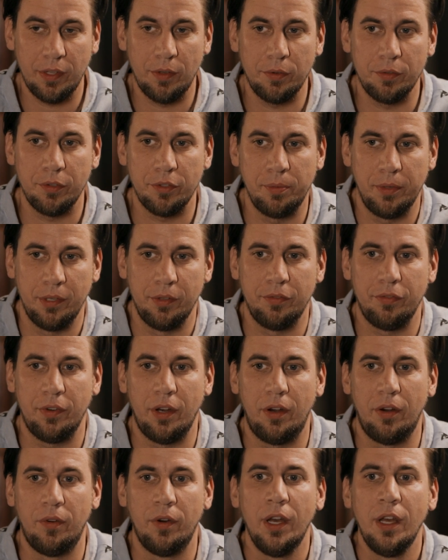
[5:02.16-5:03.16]
Entwicklung durch meine
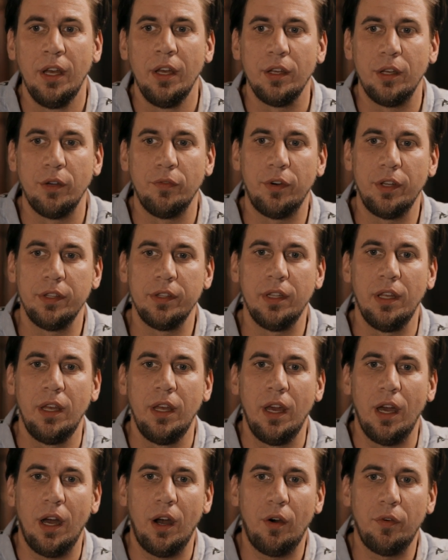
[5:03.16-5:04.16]
Frau gewonnen
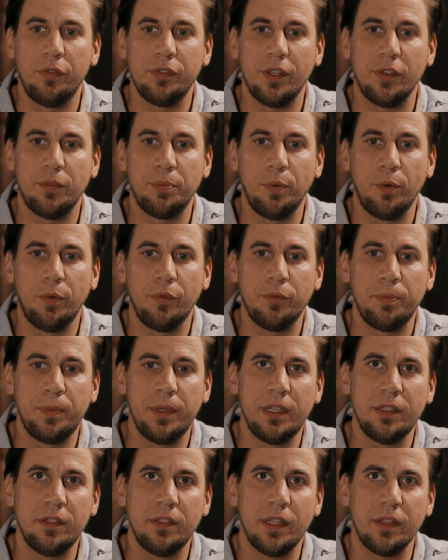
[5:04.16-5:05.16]
auf das
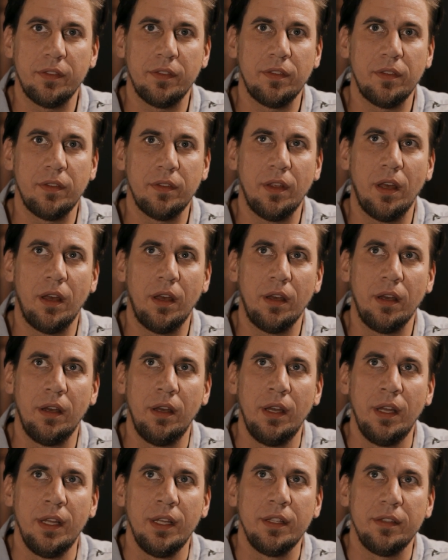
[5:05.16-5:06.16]
Berufsbild, dass äh,
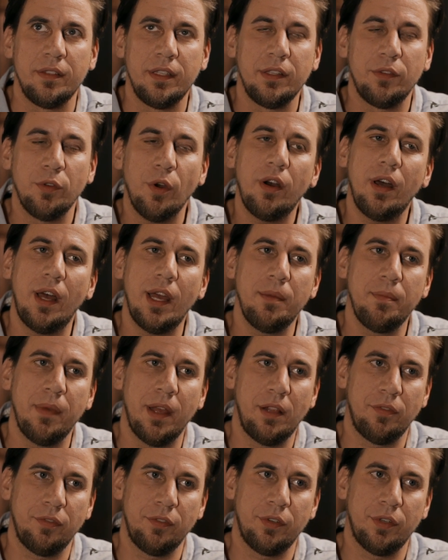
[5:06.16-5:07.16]
die doch einem
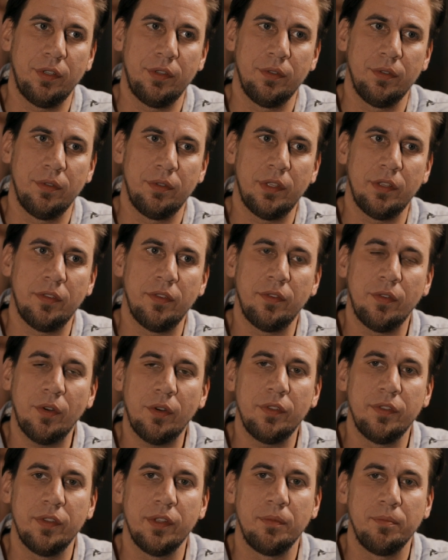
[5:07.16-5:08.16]
helfen können und dass es
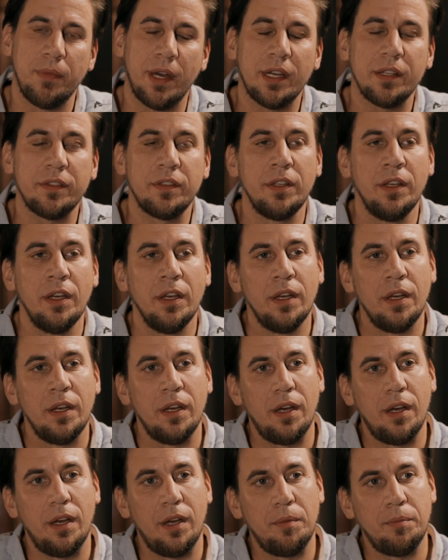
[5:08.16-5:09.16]
doch Sinn macht,
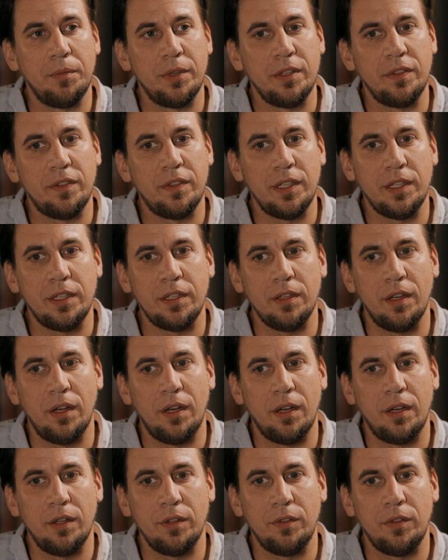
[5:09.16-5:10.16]
ähm, sich
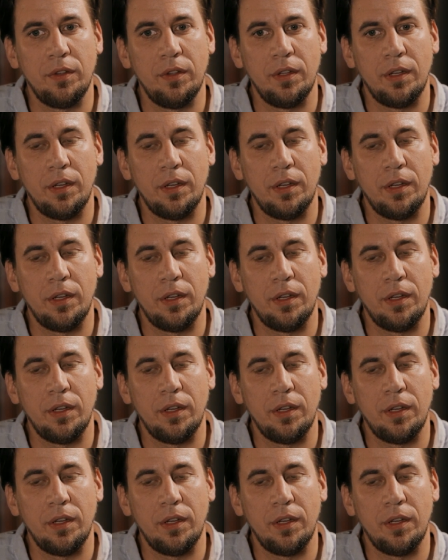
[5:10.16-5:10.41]
äh,